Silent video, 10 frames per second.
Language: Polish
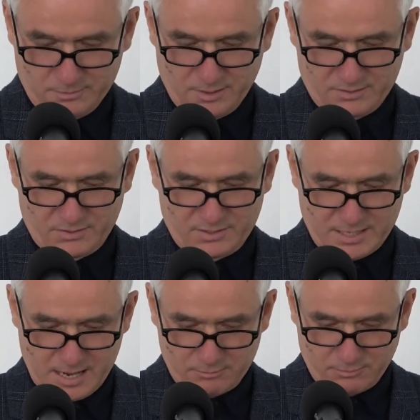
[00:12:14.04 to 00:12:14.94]
nie
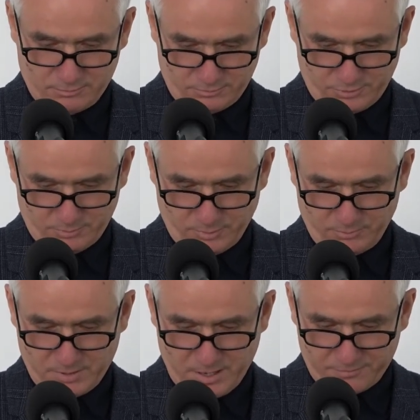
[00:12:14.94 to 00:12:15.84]
zostało ludziom
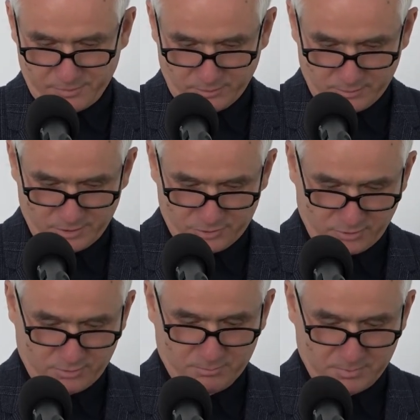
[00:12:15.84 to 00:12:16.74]
objawione,
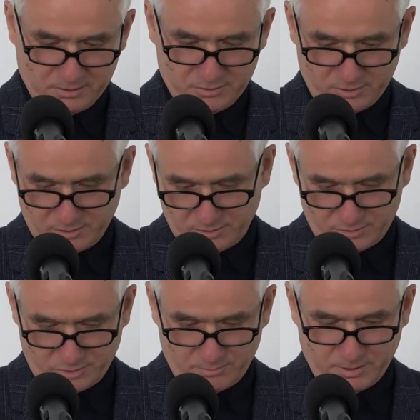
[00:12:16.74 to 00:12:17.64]
że to będzie
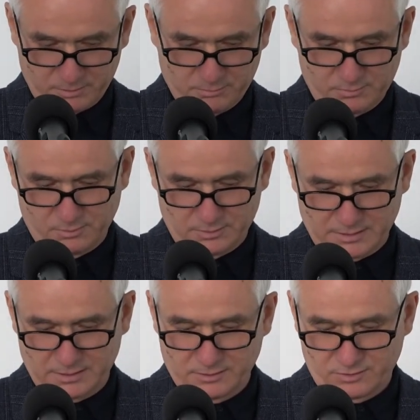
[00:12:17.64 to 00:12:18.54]
trzeba długo
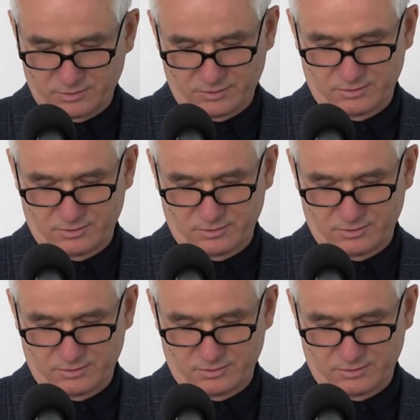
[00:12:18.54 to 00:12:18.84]
na ten